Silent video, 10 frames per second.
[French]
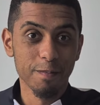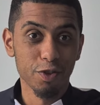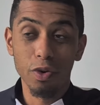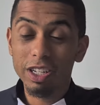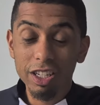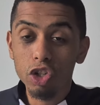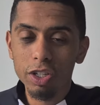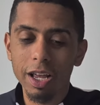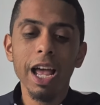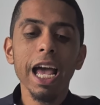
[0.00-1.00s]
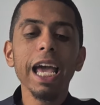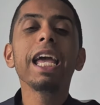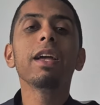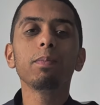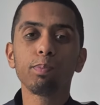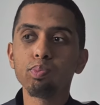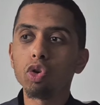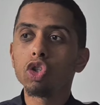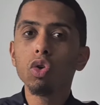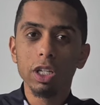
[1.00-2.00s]
Tu vois, c'est juste ça. Et pour
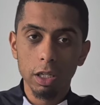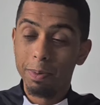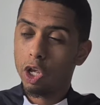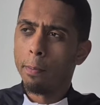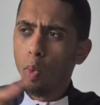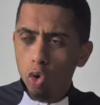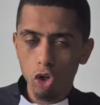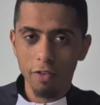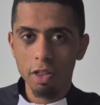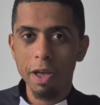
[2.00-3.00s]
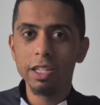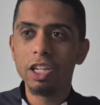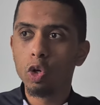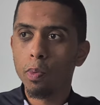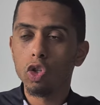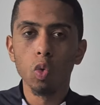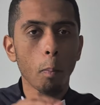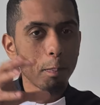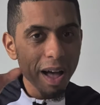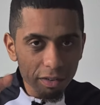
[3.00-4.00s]
ceux qui, parce qu'il y a beaucoup de gens dans la fanbase qui, je pense, n'ont
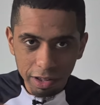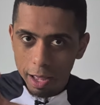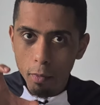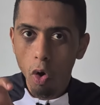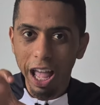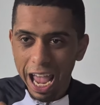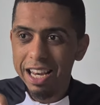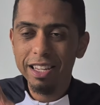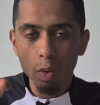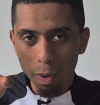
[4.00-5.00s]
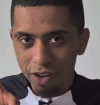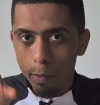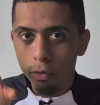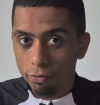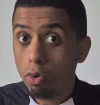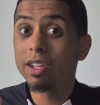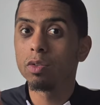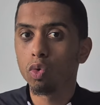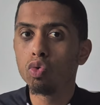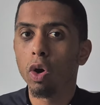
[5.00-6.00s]
pas vraiment réalisé, n'ont pas vraiment vu la
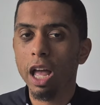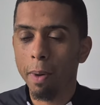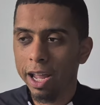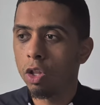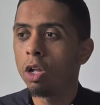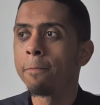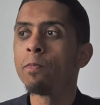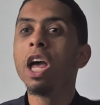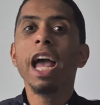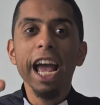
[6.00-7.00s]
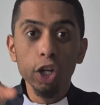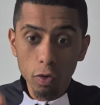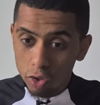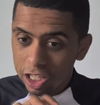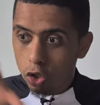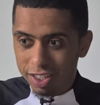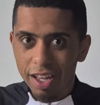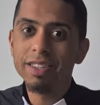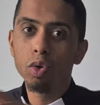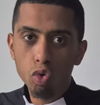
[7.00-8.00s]
saison Kukurea à Brighton. Et je vous dis que
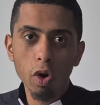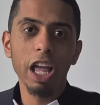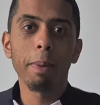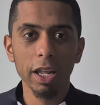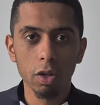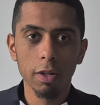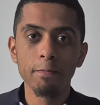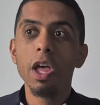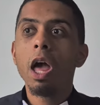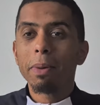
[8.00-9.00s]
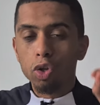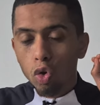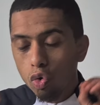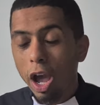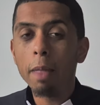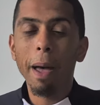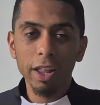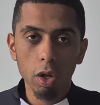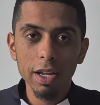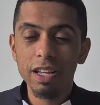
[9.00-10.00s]
ça, c'est le Koukouria de Brighton. Parce que le Koukouria de
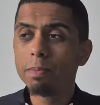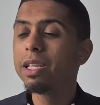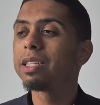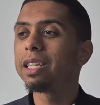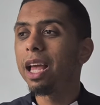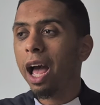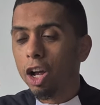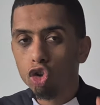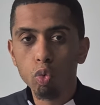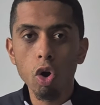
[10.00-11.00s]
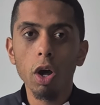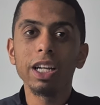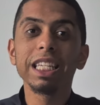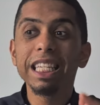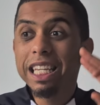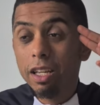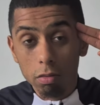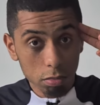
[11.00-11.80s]
Brighton, les amis, c'est un joueur qui